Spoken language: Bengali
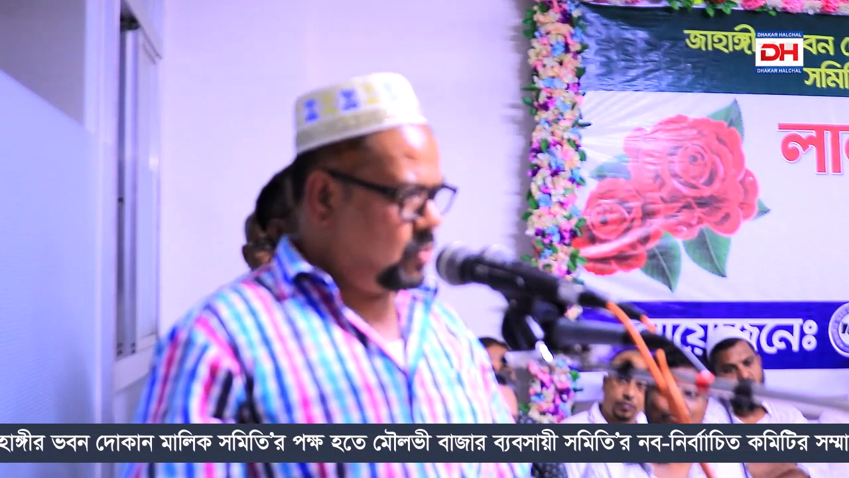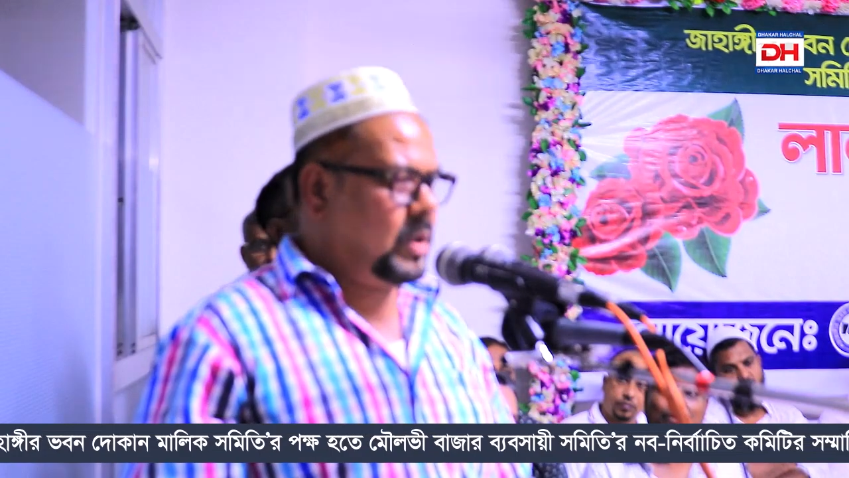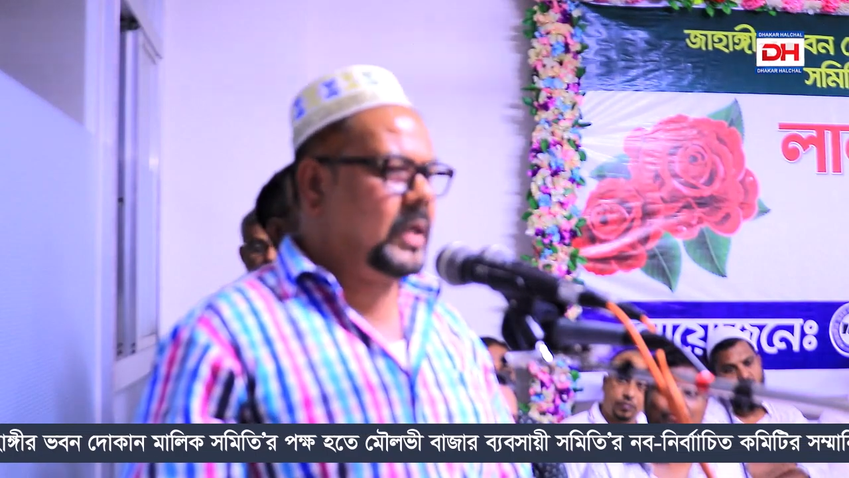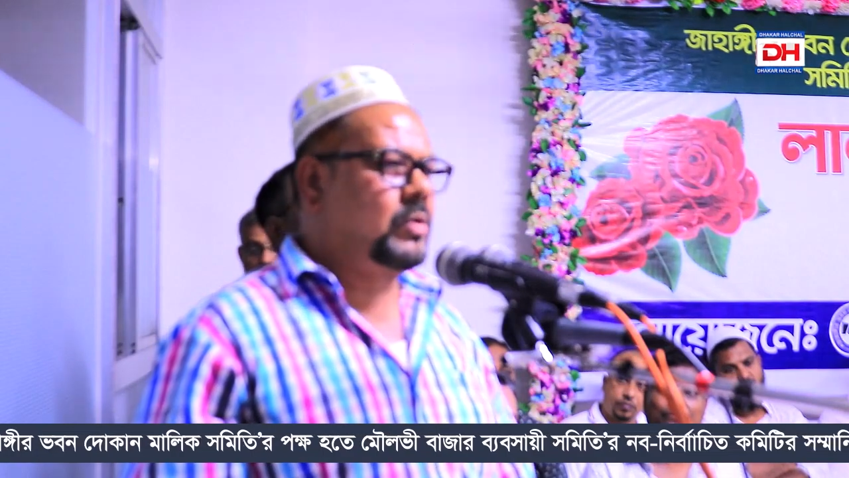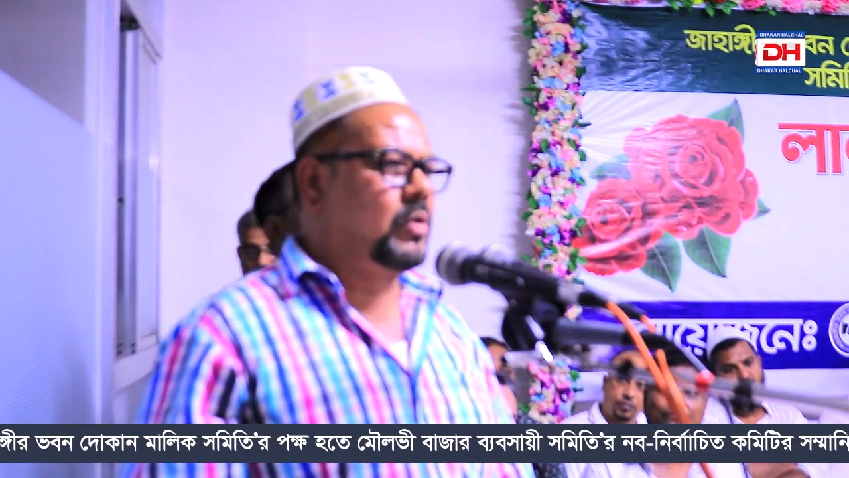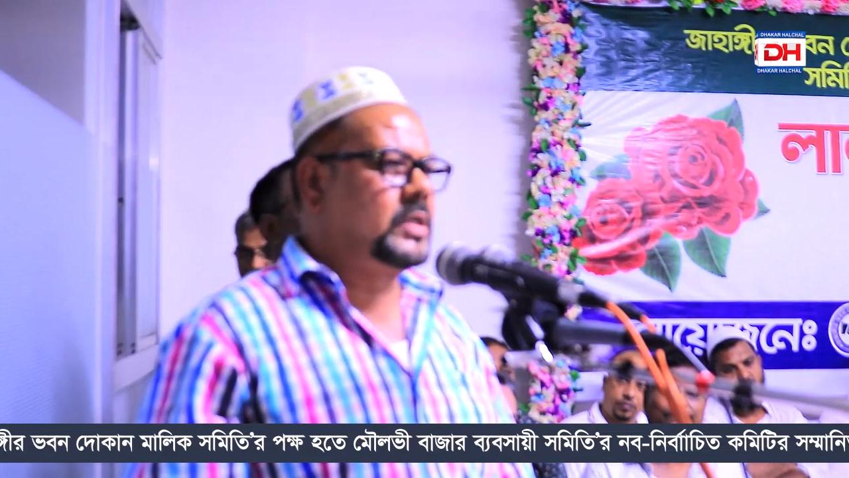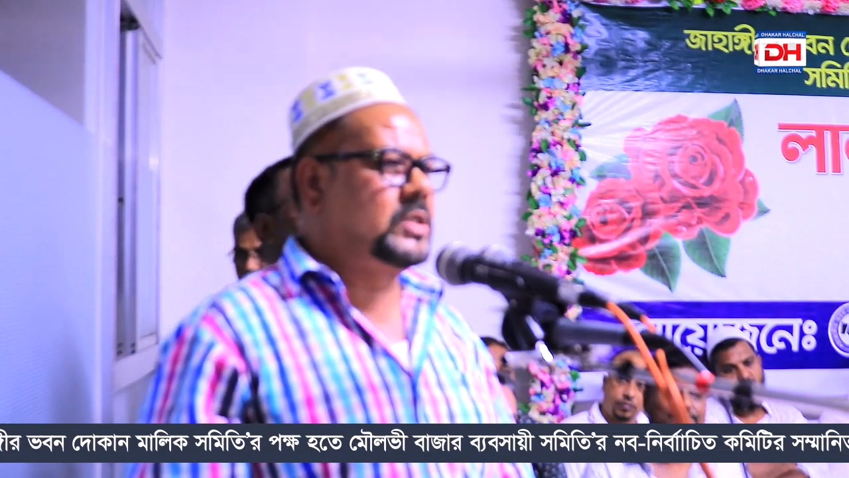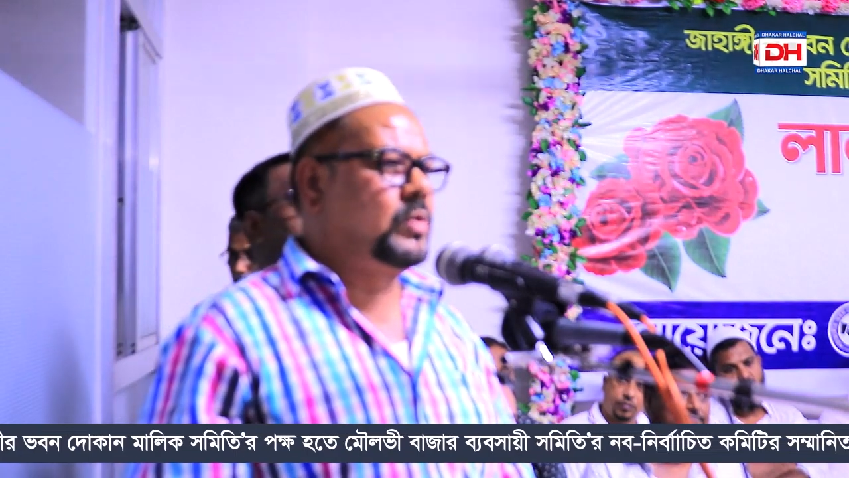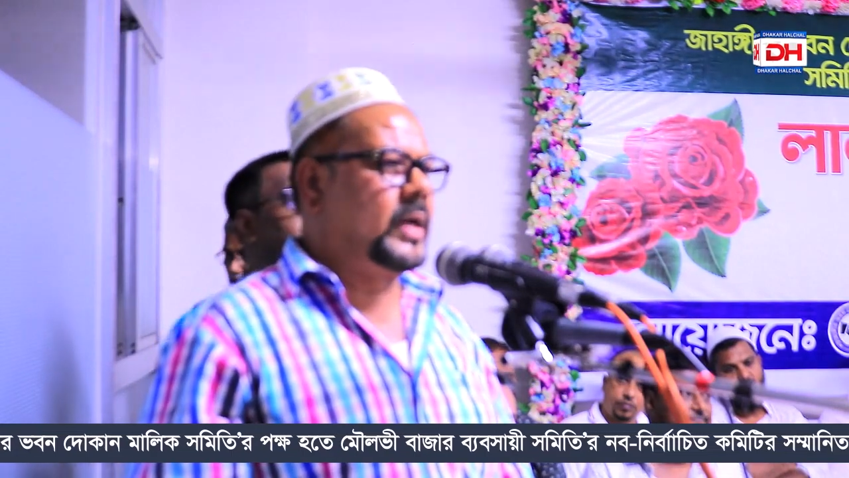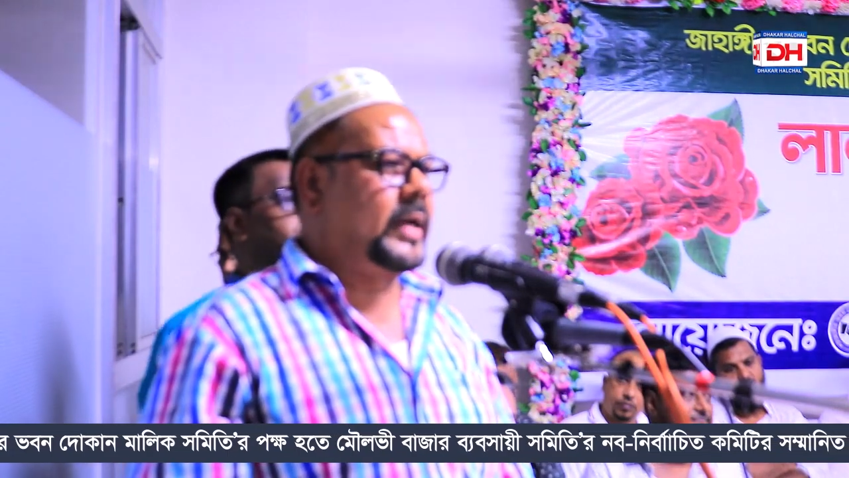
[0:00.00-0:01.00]
উল্লেখ করেছি
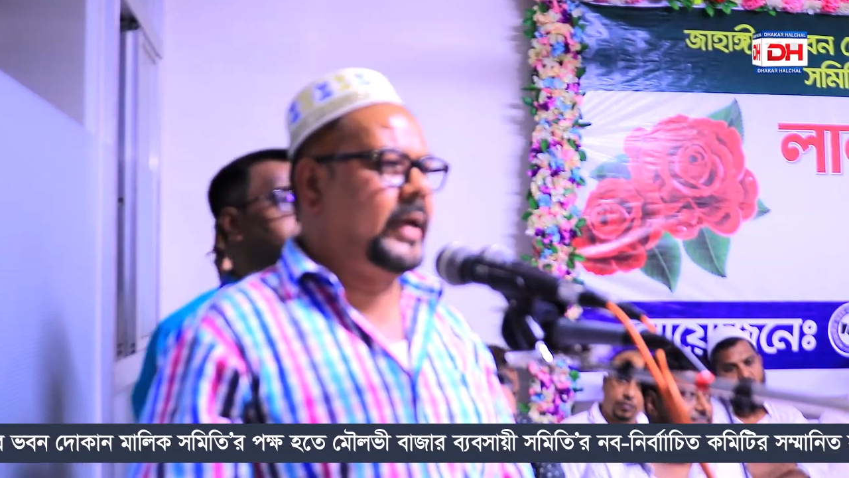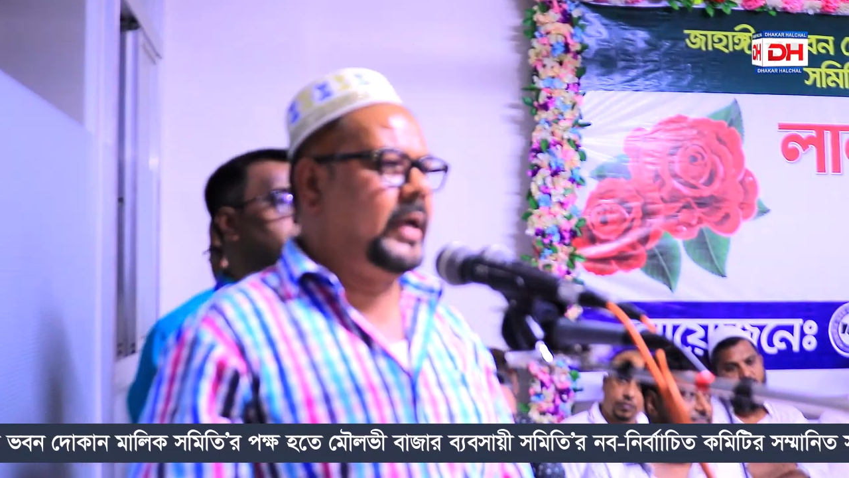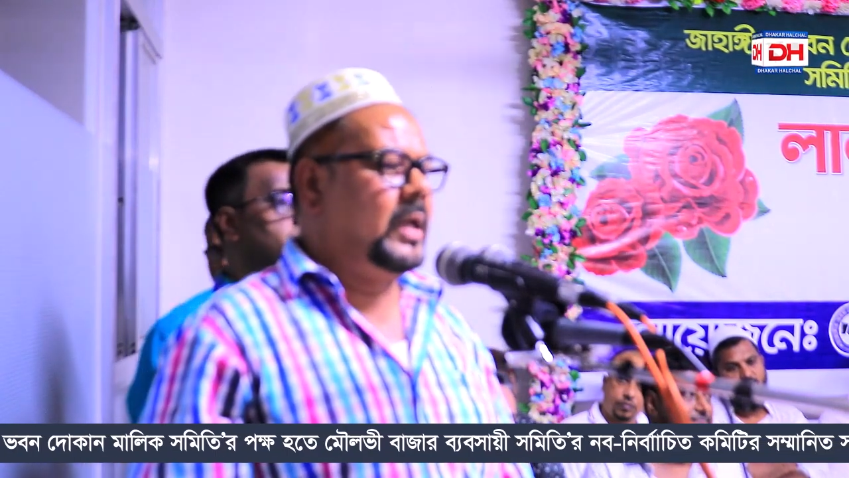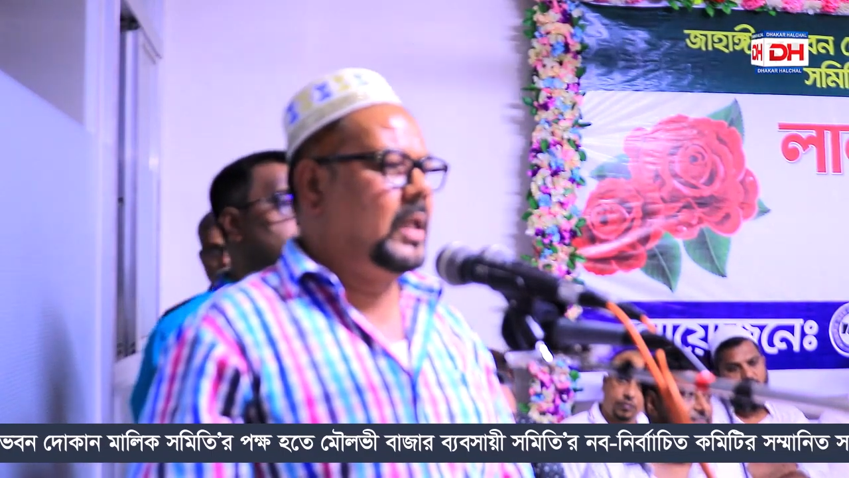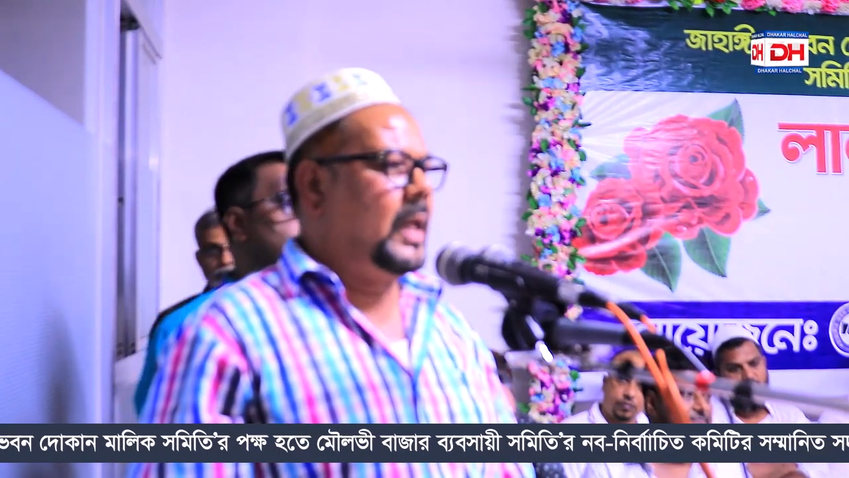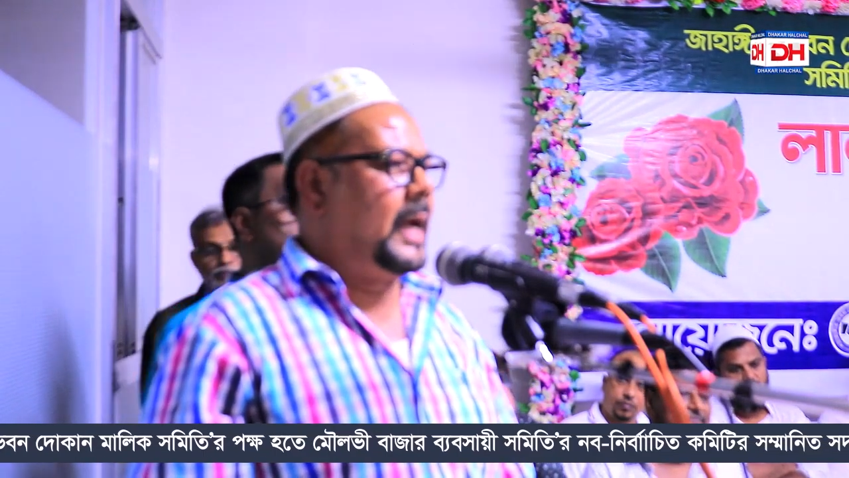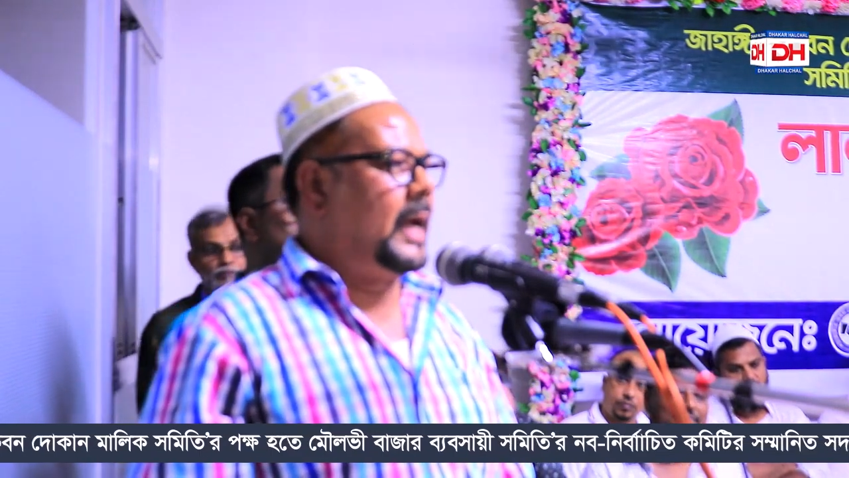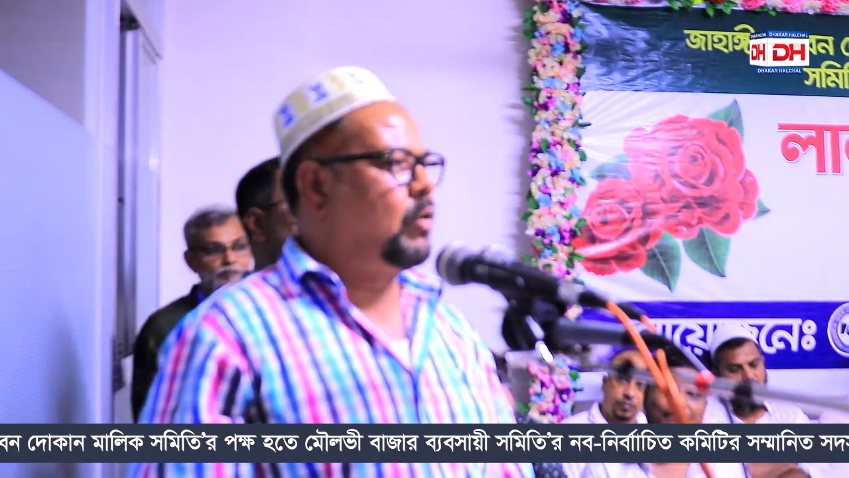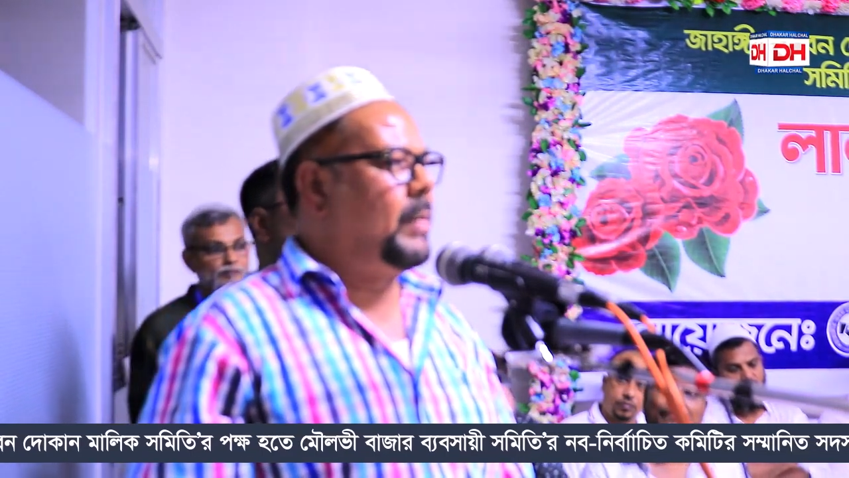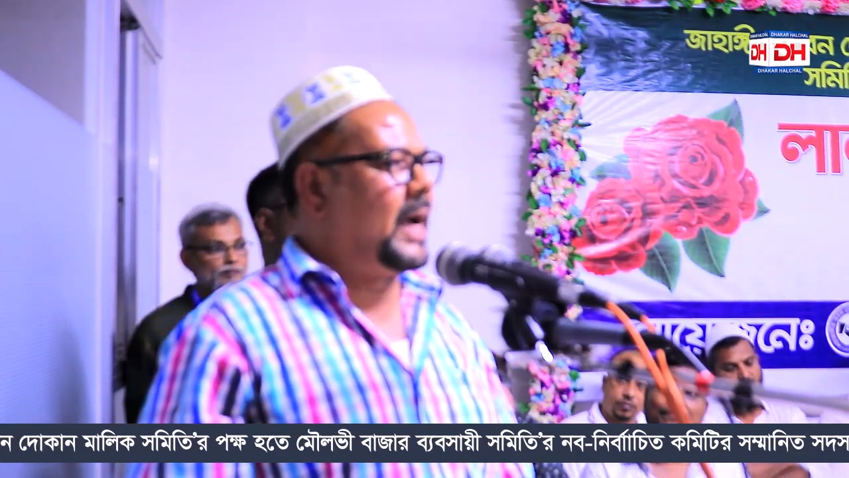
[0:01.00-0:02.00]
ওনাকে
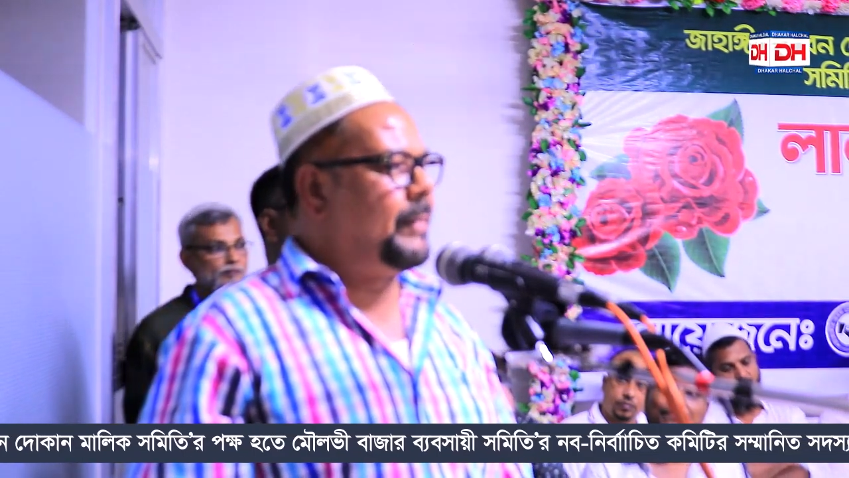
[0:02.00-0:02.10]
এবং